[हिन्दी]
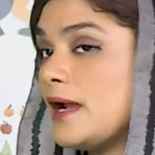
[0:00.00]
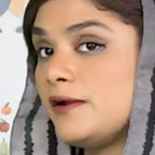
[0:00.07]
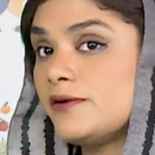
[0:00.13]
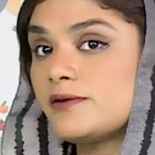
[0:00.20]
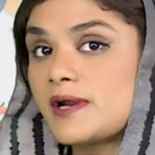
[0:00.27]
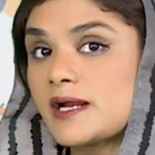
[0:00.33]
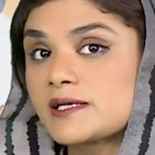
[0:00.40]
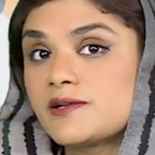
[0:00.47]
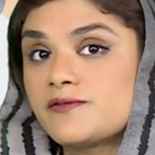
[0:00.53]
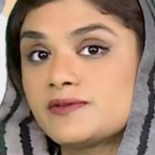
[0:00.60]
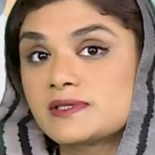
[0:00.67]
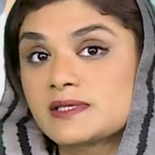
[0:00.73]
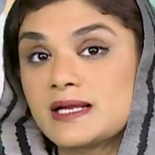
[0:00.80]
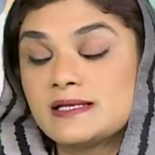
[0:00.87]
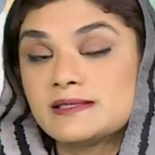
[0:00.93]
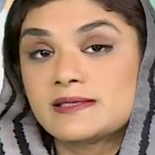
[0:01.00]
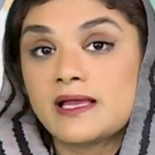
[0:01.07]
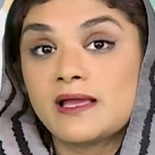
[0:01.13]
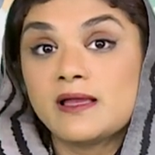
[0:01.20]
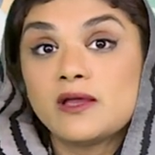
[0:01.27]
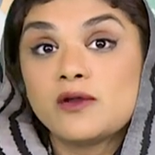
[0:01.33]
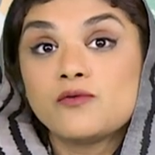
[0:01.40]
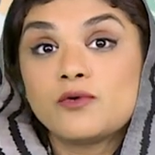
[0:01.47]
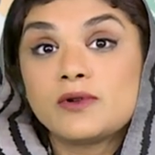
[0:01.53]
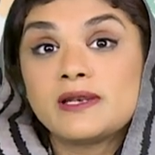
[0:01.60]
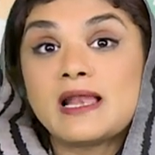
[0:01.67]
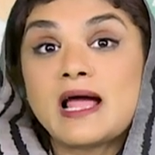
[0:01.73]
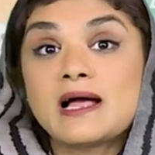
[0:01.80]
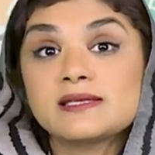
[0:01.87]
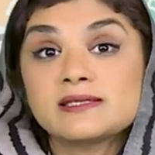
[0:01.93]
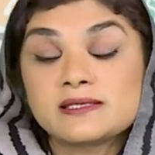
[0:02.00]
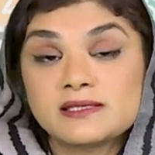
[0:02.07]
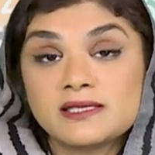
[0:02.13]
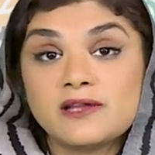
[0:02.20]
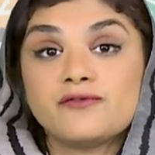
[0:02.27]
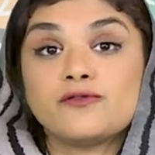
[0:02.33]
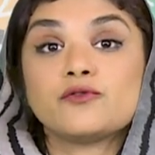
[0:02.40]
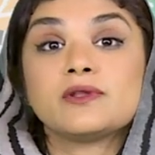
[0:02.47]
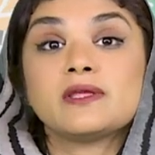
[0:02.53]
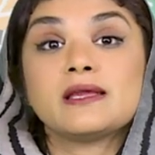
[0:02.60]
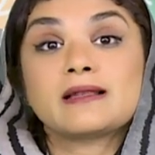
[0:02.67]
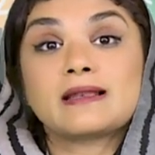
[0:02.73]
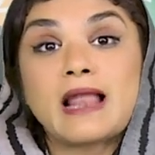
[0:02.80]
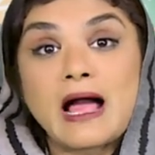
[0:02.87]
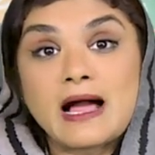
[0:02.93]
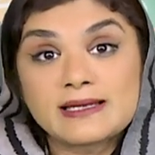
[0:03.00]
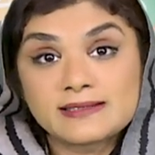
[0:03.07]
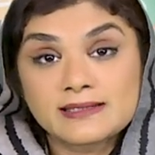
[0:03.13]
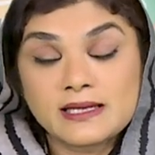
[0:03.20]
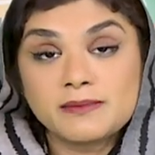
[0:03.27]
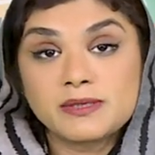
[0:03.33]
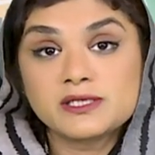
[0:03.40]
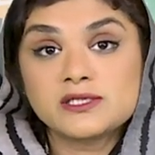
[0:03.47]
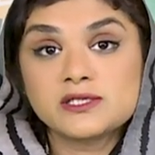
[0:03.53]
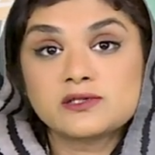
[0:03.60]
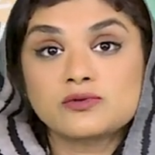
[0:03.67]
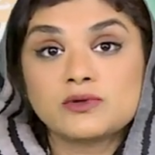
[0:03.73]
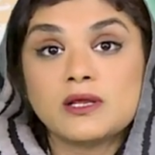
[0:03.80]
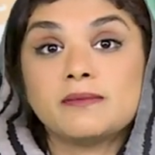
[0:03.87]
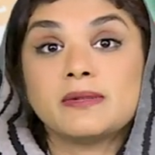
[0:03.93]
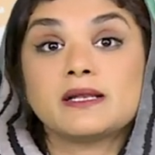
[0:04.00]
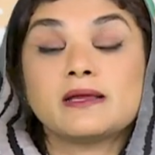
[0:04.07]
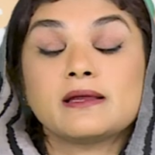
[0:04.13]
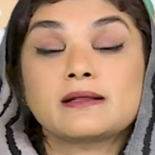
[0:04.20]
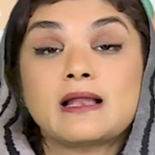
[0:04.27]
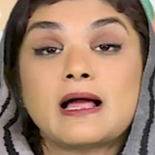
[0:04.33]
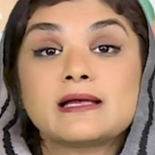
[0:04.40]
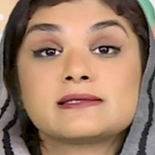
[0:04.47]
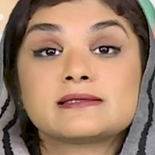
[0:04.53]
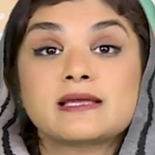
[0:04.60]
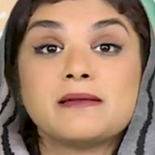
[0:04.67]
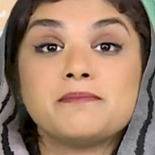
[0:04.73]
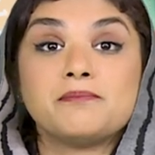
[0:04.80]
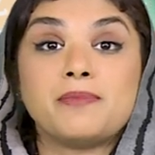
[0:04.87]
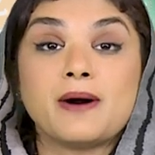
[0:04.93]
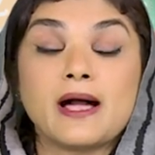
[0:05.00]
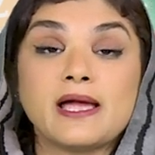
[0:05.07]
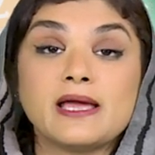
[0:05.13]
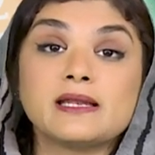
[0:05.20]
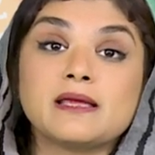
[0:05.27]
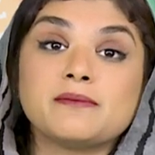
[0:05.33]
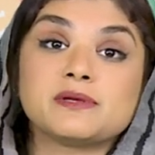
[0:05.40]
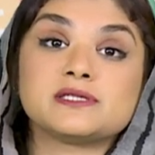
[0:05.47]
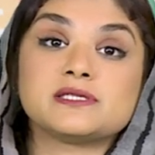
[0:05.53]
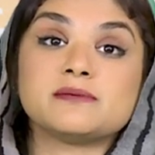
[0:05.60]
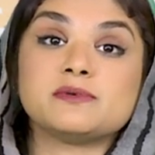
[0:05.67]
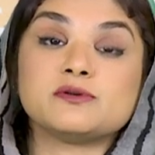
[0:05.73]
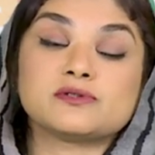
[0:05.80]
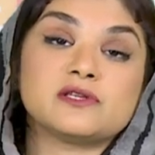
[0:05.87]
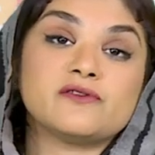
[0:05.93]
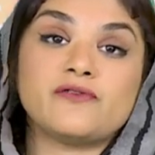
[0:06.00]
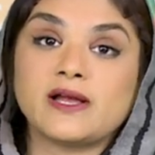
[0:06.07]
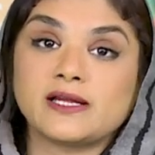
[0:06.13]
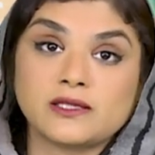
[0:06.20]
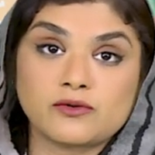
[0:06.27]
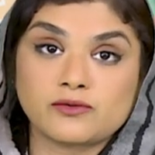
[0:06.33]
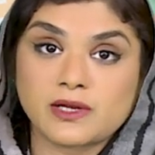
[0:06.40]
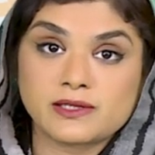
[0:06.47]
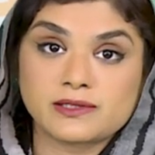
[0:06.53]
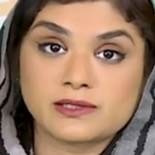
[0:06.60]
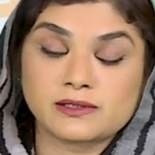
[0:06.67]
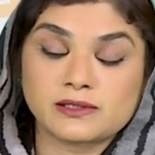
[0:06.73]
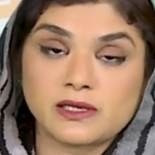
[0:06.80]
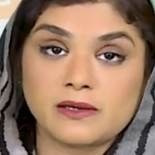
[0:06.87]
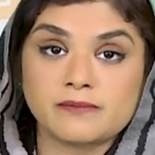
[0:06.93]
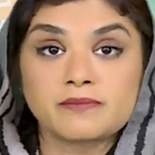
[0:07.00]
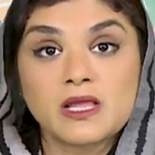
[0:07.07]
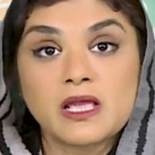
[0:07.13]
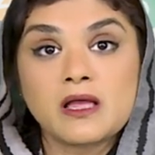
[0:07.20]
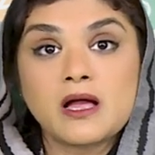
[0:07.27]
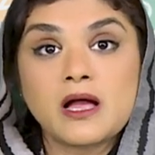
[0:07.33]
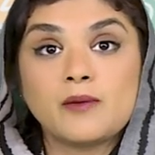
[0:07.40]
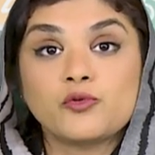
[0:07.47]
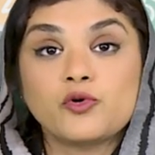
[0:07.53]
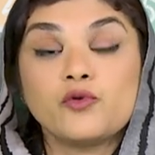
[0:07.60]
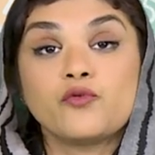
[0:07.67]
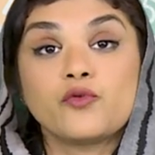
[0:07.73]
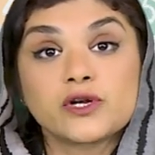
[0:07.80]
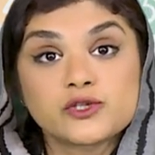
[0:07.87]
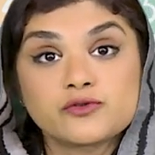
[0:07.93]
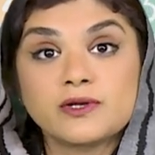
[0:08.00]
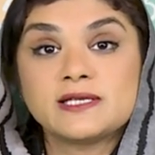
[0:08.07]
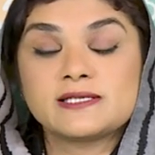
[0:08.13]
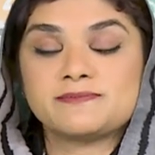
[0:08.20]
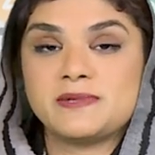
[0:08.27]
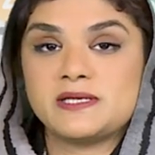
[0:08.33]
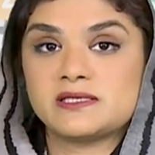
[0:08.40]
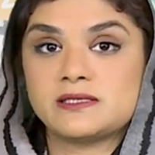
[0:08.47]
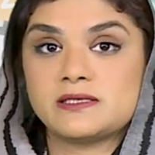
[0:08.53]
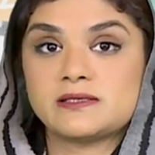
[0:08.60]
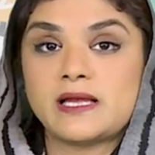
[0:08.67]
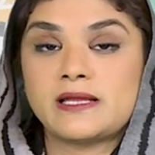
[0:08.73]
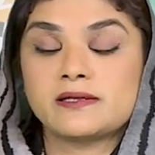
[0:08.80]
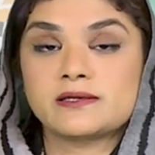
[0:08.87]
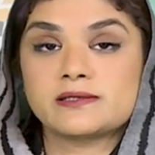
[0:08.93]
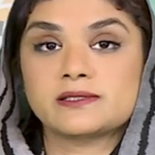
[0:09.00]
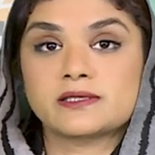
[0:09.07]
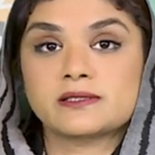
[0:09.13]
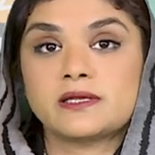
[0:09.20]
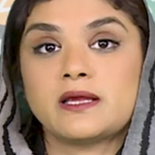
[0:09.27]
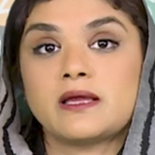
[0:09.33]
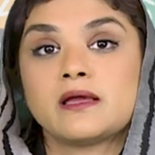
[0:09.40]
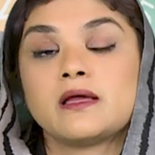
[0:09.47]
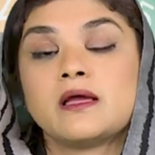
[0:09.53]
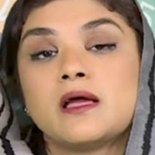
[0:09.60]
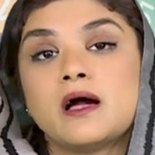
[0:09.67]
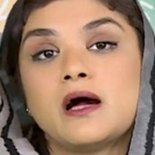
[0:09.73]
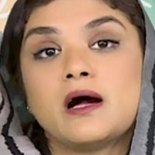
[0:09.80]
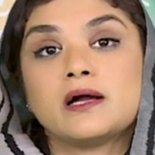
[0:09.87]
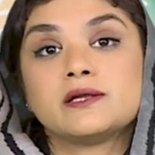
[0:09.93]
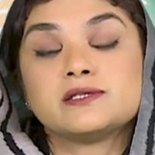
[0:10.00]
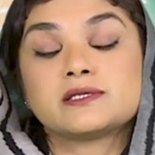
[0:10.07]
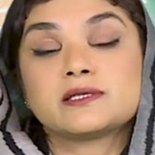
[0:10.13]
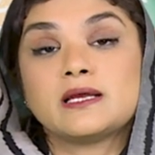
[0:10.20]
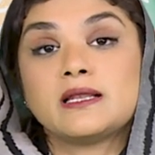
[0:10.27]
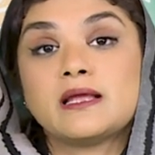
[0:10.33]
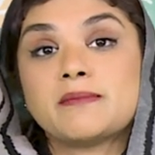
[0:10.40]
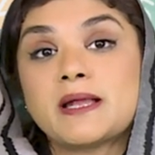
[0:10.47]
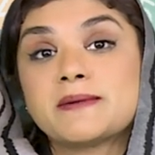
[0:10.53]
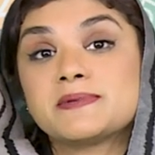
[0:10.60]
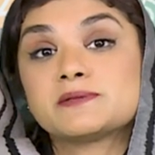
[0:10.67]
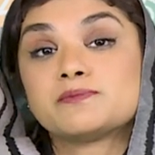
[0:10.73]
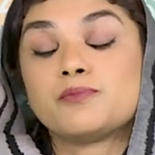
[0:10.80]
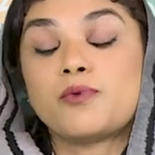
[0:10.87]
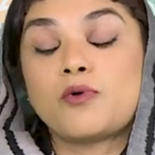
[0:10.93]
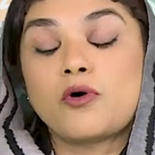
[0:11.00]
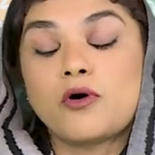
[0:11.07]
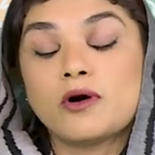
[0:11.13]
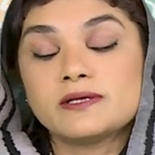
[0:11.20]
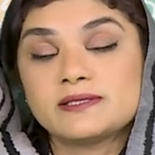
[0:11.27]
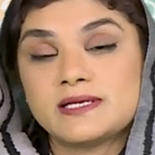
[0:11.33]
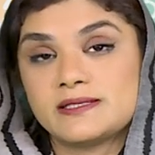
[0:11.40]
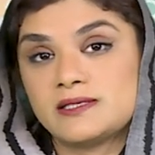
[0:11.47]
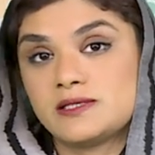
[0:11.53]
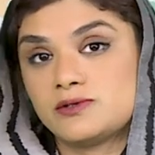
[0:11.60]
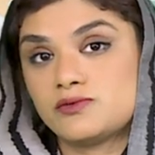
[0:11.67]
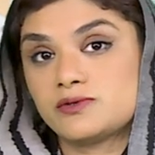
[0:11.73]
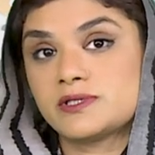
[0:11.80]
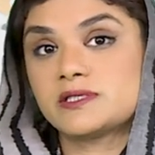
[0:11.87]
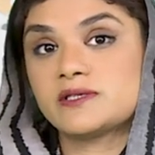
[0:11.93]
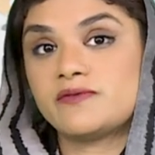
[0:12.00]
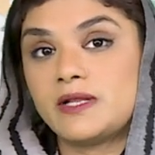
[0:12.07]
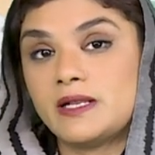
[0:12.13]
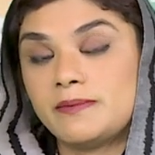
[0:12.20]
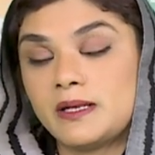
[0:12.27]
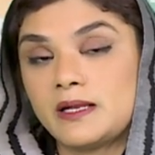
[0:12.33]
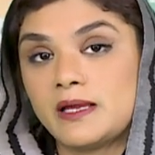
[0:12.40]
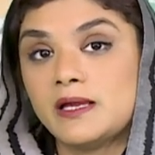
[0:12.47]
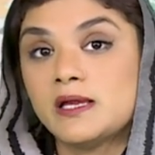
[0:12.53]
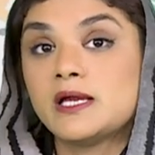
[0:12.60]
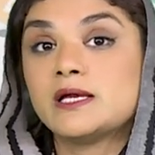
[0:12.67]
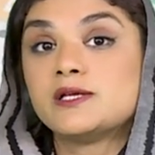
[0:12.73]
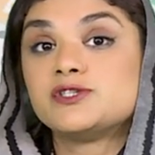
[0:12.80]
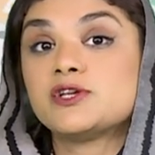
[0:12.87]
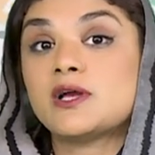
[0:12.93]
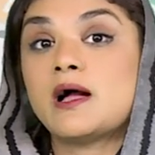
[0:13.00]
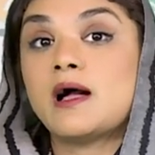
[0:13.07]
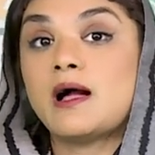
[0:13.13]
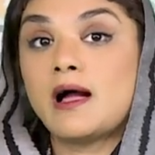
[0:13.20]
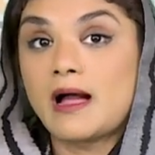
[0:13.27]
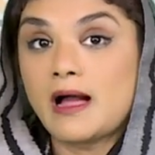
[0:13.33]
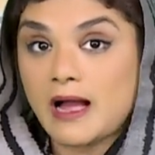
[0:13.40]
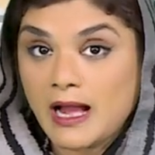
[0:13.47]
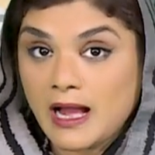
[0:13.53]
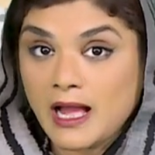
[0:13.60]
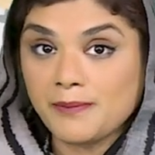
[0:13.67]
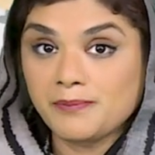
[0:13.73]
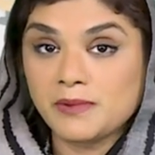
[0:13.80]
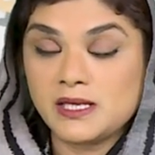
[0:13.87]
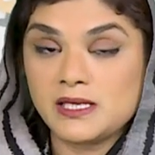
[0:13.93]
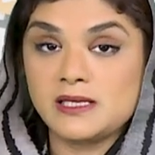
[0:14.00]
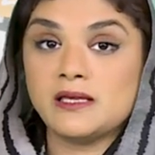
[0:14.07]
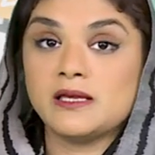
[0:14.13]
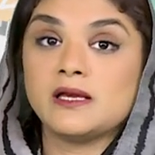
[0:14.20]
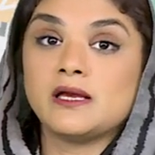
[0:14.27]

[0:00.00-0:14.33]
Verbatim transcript: इंटरेक्टिव स्किल्स हैं वो ना सिर्फ उनकी क्लास के बच्चे सुने बल्कि क्लास के बाहर के बच्चे भी उससे फ़ायदा उठा सकते हैं हम कोई वर्चुअल स्पेस डिज़ाइन कर सकते हैं जिसके लिए हमारे पास बहुत से ऐसे सोर्सेज अवेलेबल हैं जहाँ आपकी